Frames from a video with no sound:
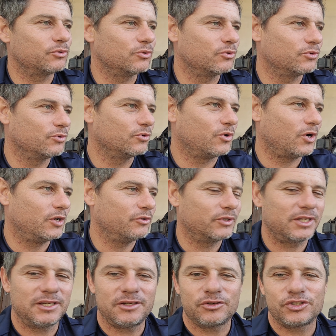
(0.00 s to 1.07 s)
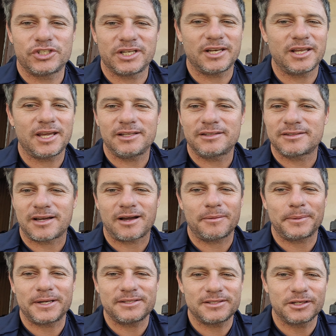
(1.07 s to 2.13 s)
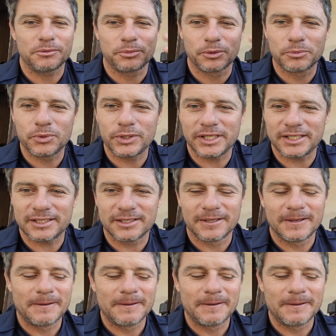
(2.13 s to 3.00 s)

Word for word: O, o óleo que eu tirei tá aparecendo purpurina.